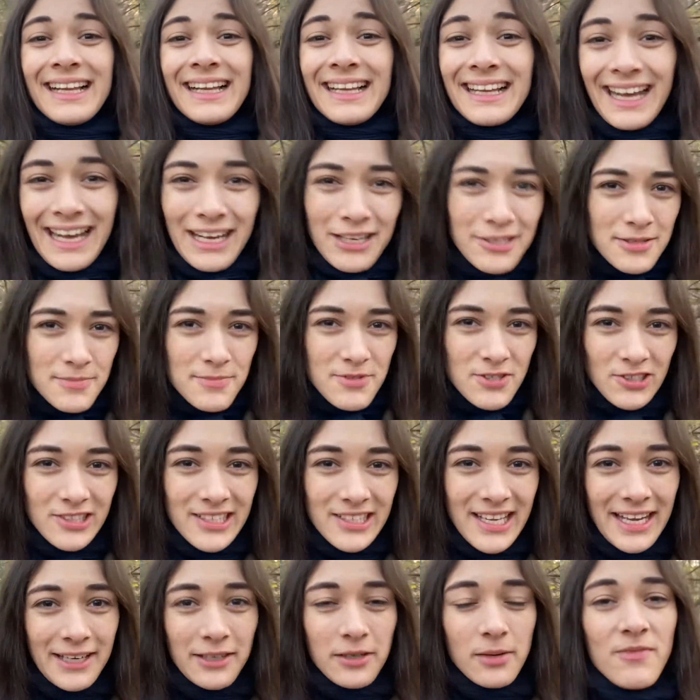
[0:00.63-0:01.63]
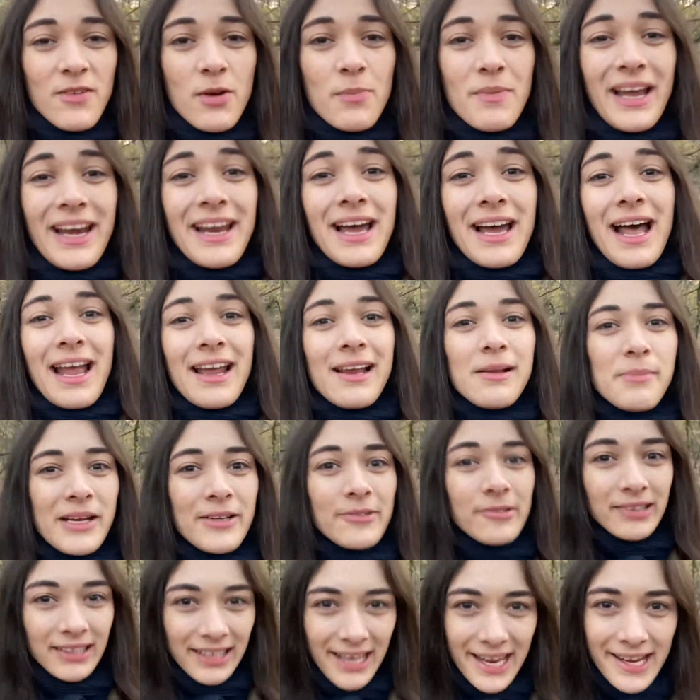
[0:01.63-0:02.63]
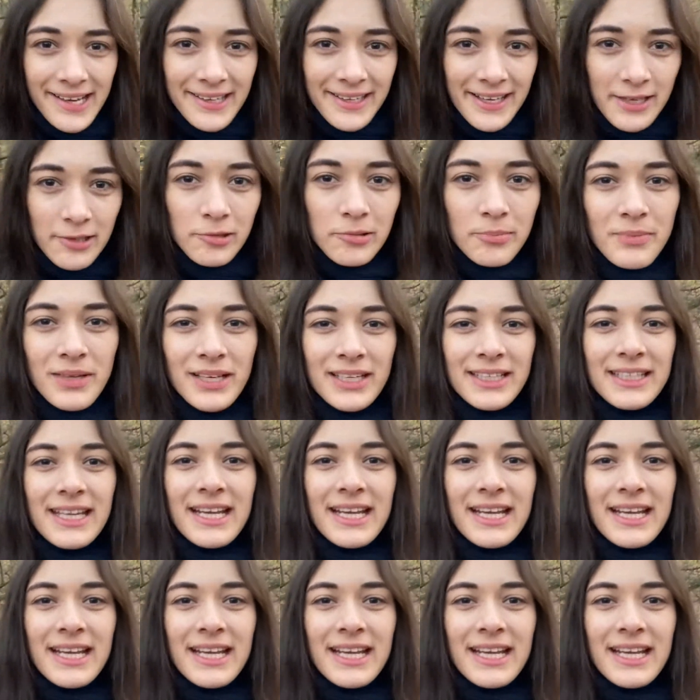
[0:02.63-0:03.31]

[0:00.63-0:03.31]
Auch zum Sonntag kommen wir um eine Eilmeldung nicht herum,